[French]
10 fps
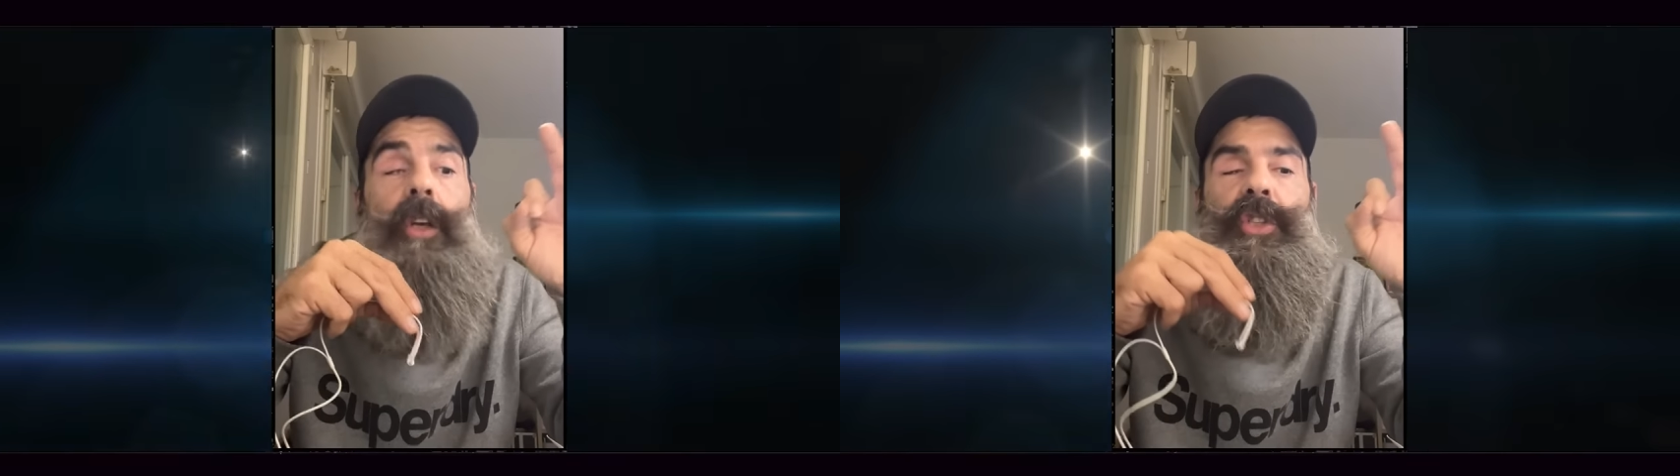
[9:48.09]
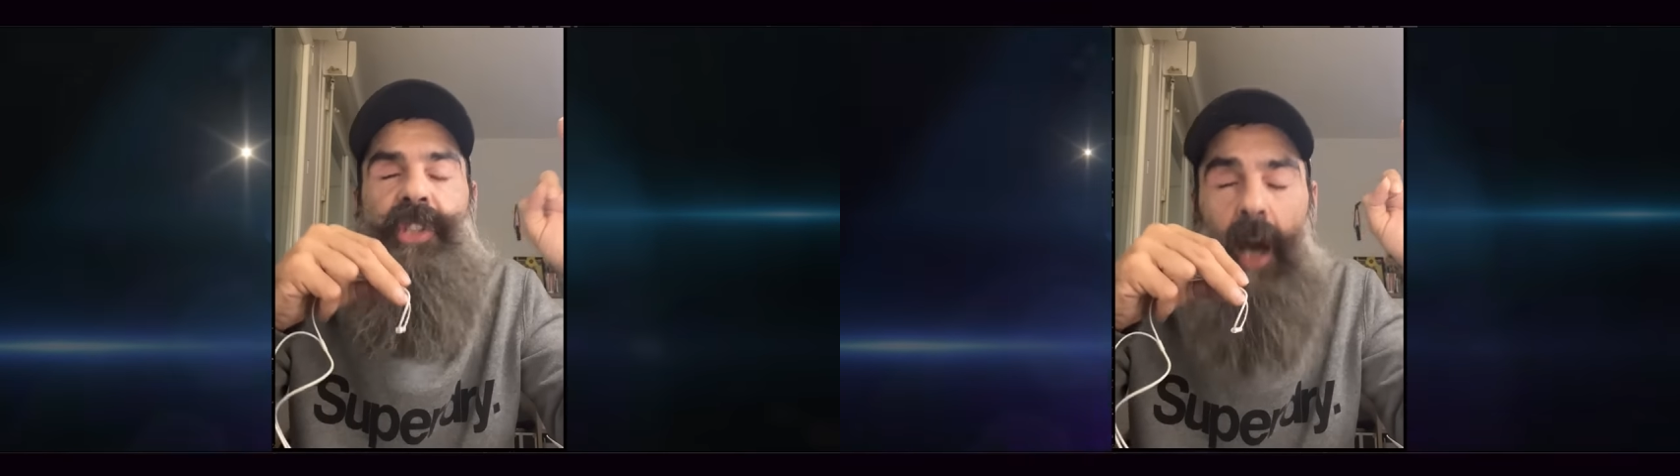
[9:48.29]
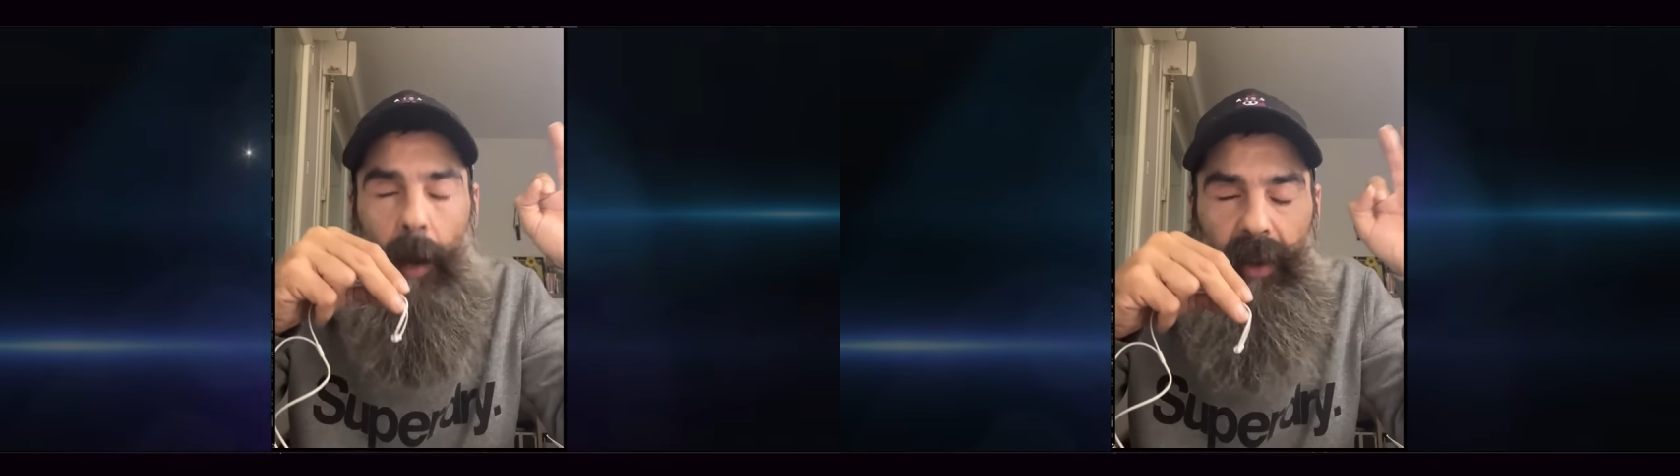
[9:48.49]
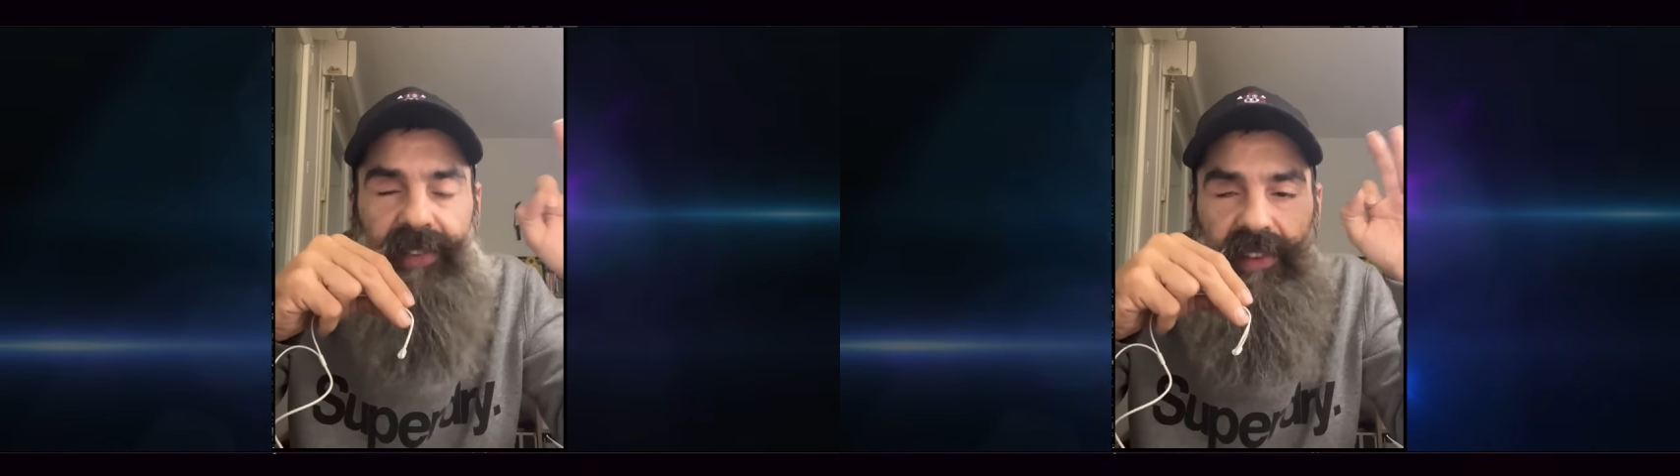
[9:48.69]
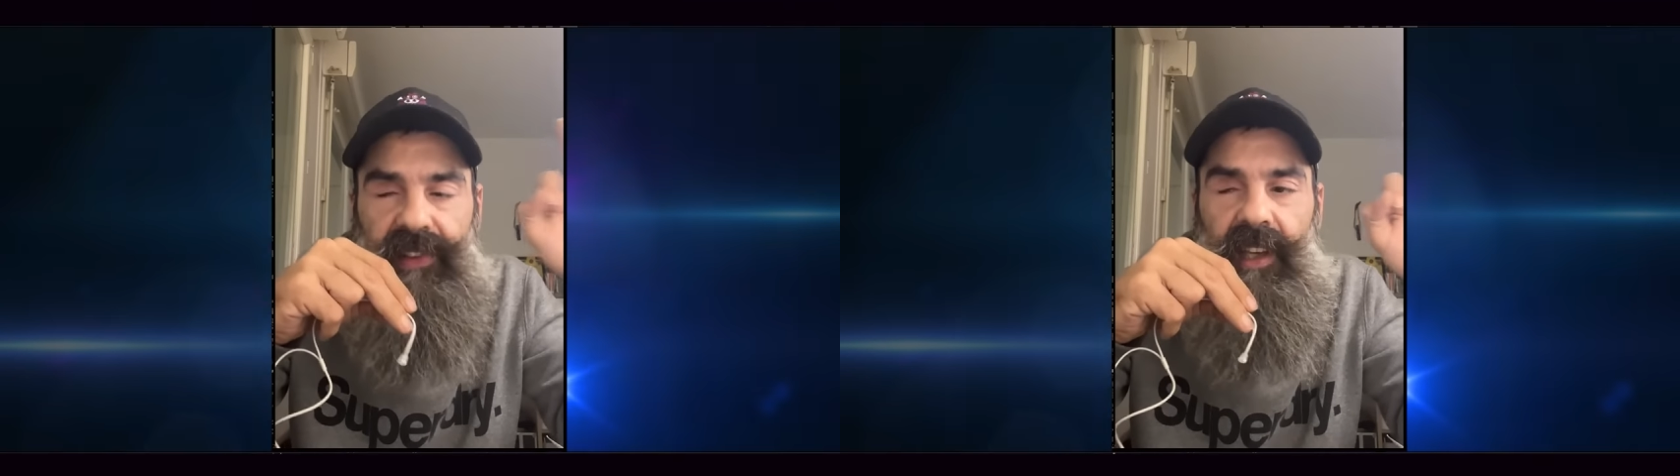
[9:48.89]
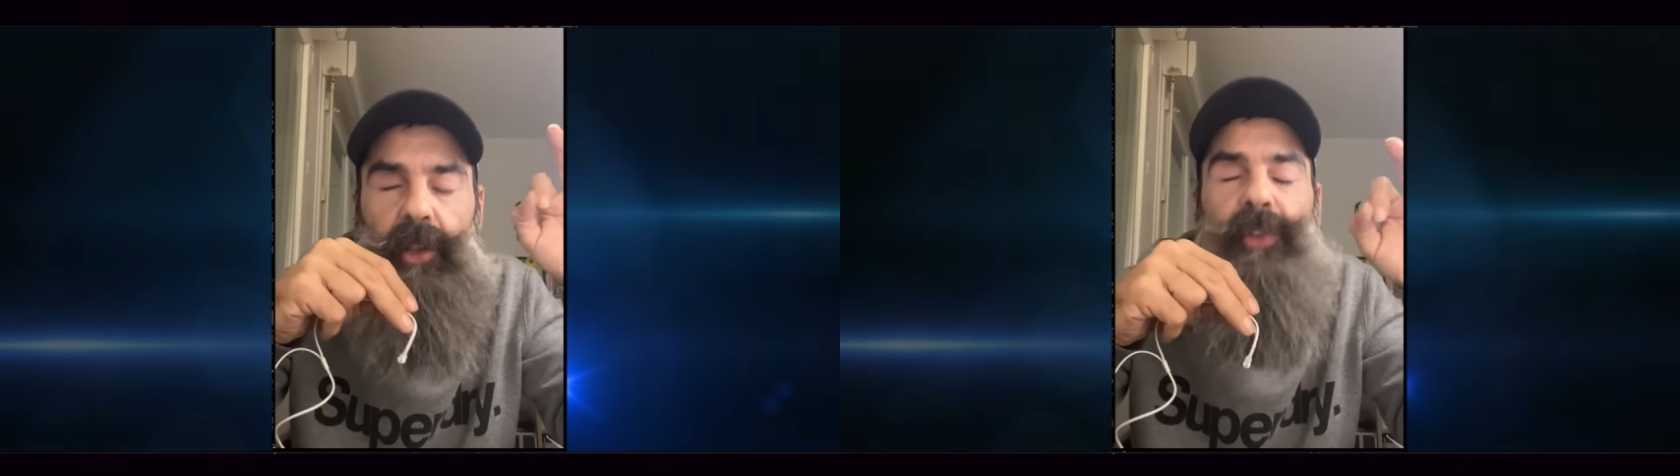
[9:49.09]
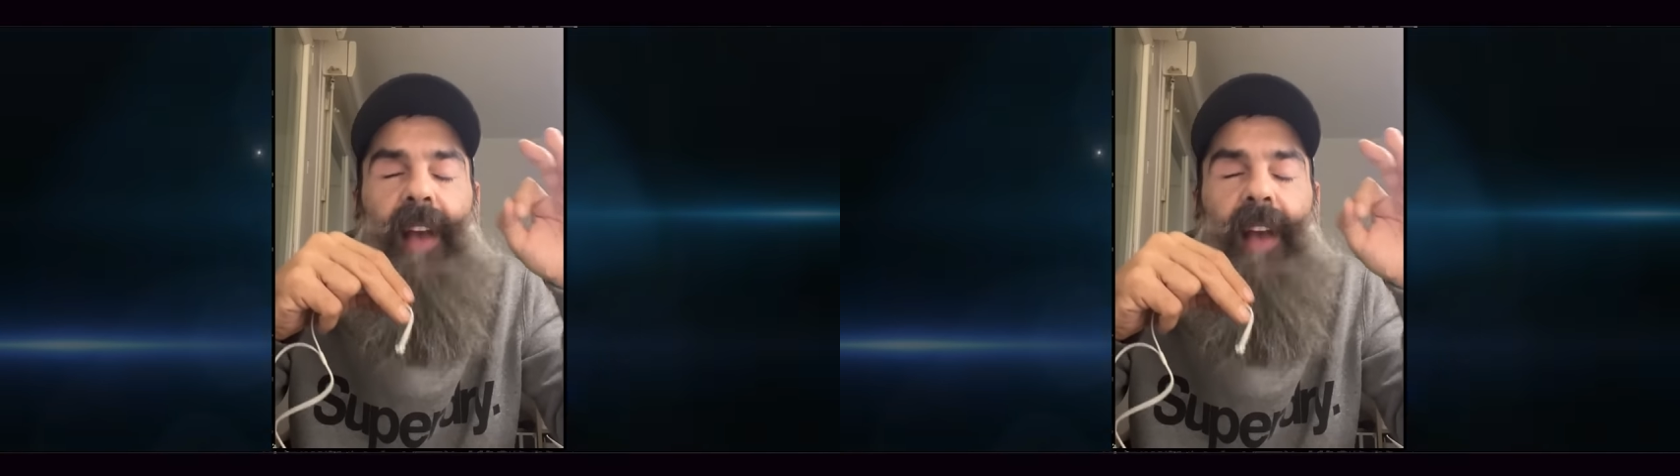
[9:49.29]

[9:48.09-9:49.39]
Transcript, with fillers: Je tiens à préciser que